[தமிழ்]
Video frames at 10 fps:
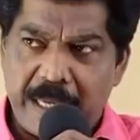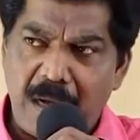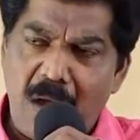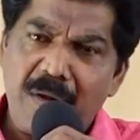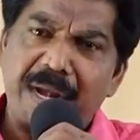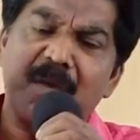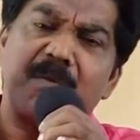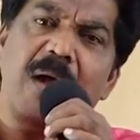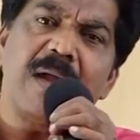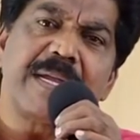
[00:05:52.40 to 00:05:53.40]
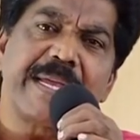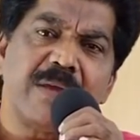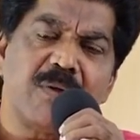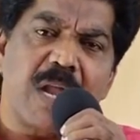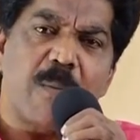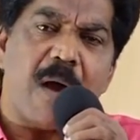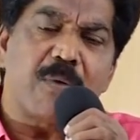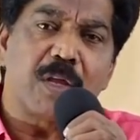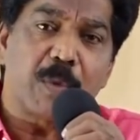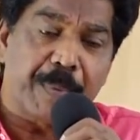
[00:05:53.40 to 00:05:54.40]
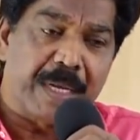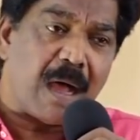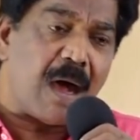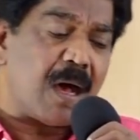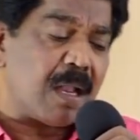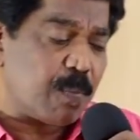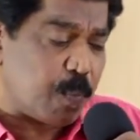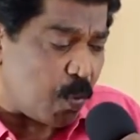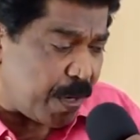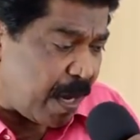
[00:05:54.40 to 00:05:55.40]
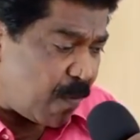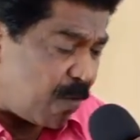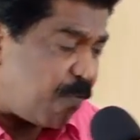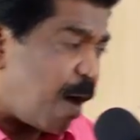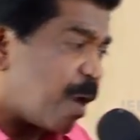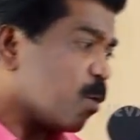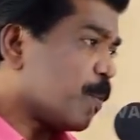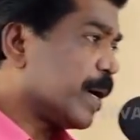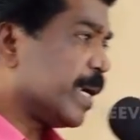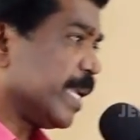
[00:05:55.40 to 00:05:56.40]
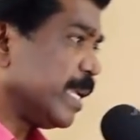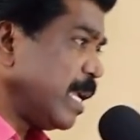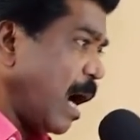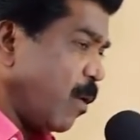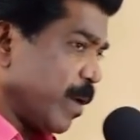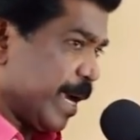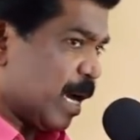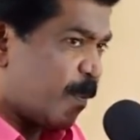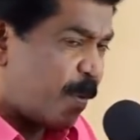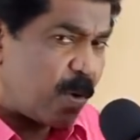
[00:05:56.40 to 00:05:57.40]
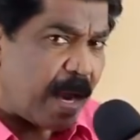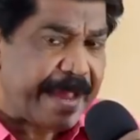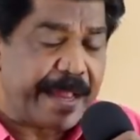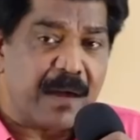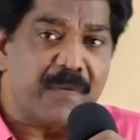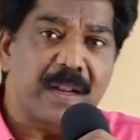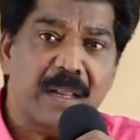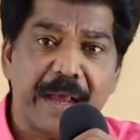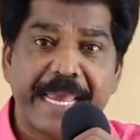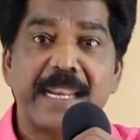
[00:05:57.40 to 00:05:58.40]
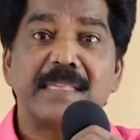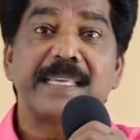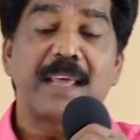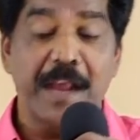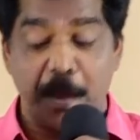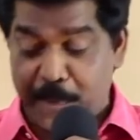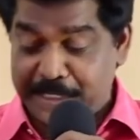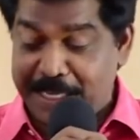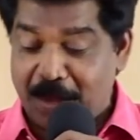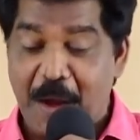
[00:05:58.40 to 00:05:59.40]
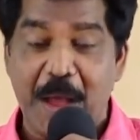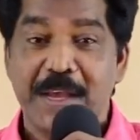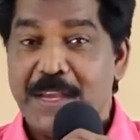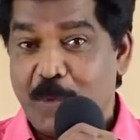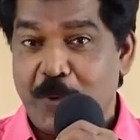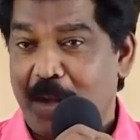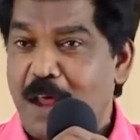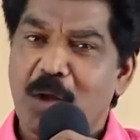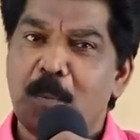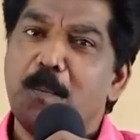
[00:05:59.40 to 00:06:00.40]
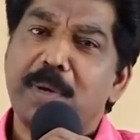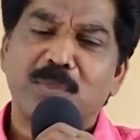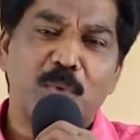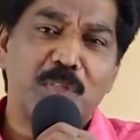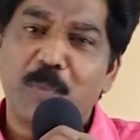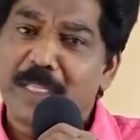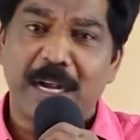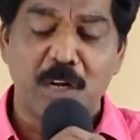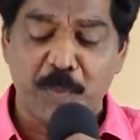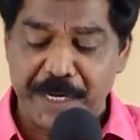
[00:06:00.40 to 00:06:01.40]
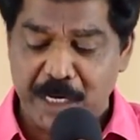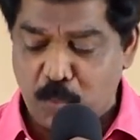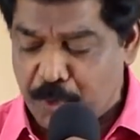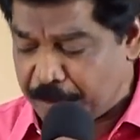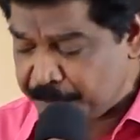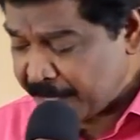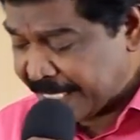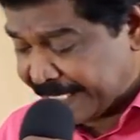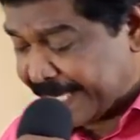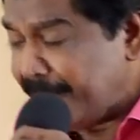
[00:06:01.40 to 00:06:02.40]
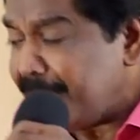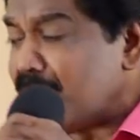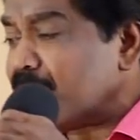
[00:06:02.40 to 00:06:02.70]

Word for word: எல்லாருடைய வாழ்க்கையும் நாம் அவர்களுக்கு பின்னால் போய் அவங்கள ஃபாலோ பண்ணி அவங்க எங்கே போகிறாங்க எங்கே வருகிறாங்க என்ன செய்கிறாங்க எப்படி செய்கிறாங்க இப்படிலாம் ரொம்ப சோதித்து பார்த்து கண்டுபிடிக்க முடியாது எளிய